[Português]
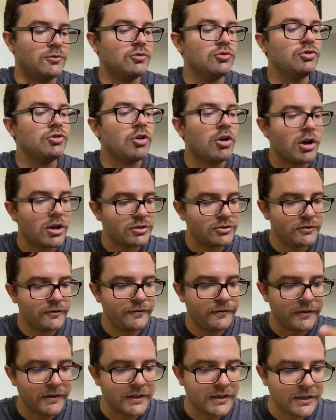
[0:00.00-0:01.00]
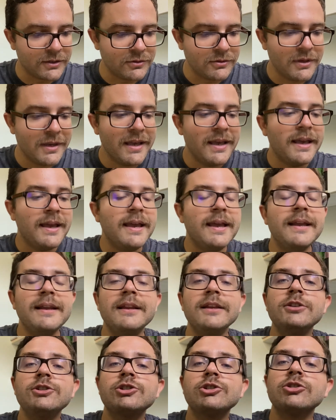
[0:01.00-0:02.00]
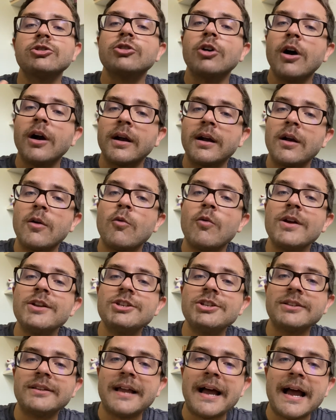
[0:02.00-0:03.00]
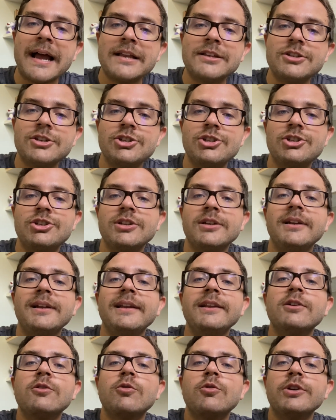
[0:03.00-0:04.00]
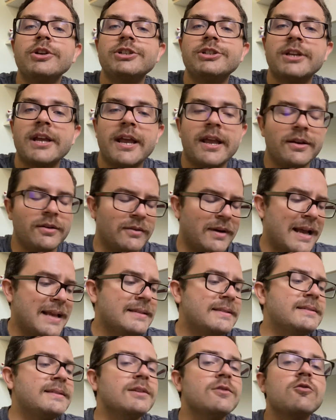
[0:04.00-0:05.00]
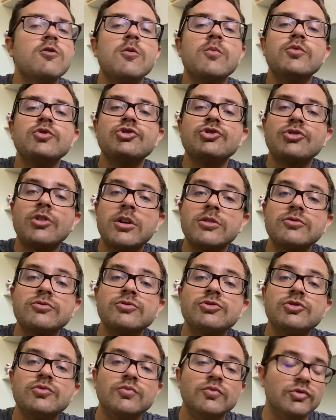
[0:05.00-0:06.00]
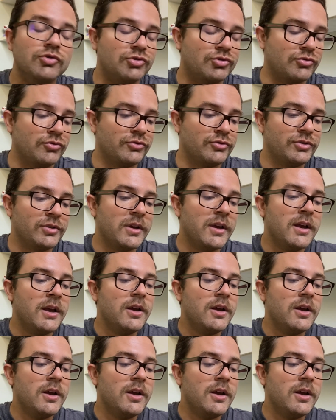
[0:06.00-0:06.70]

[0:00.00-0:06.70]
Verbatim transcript: O nosso fígado ele estoca quantidades de glicogênio, assim como os nossos músculos.